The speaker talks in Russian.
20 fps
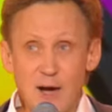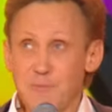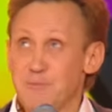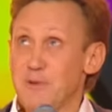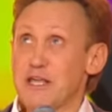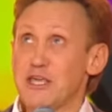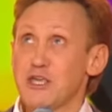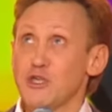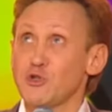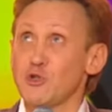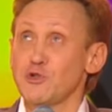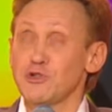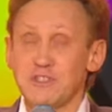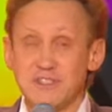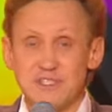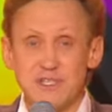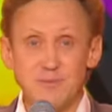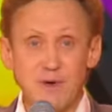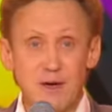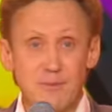опрокинул на
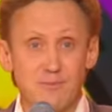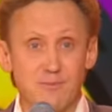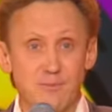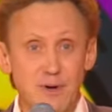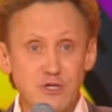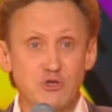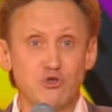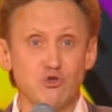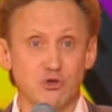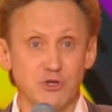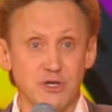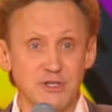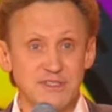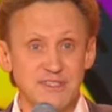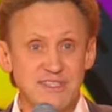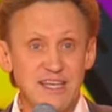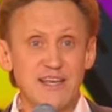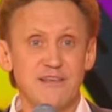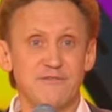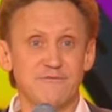себя бочонок
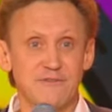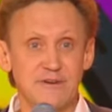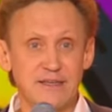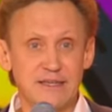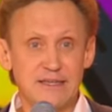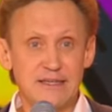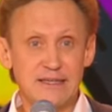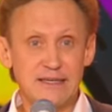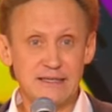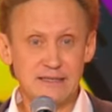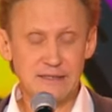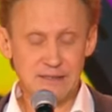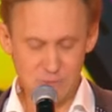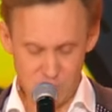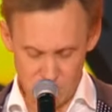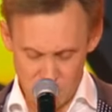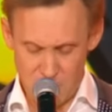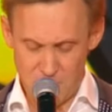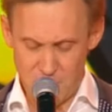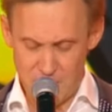с олифой.
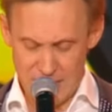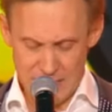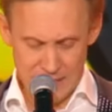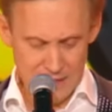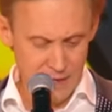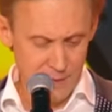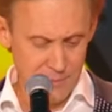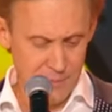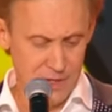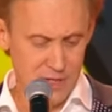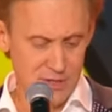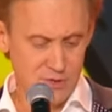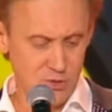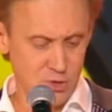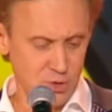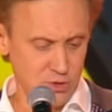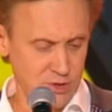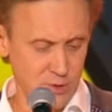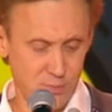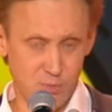Ну нормально,
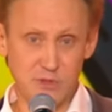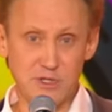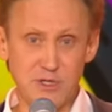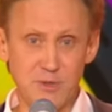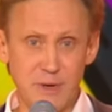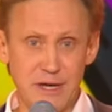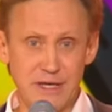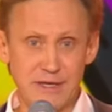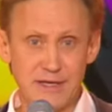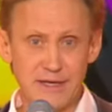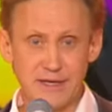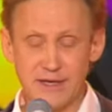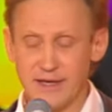ополоснулся после баньки.